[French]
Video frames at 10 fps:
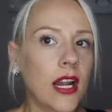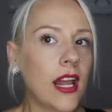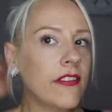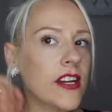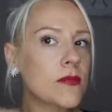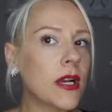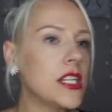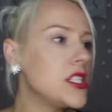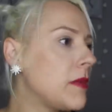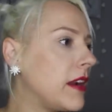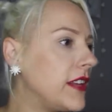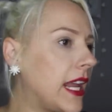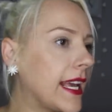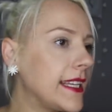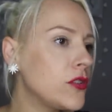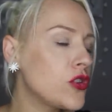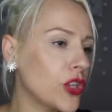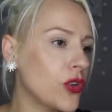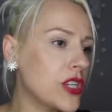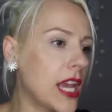Là franchement quand il m'a enlevé la graisse, le
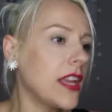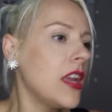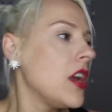chirurgien,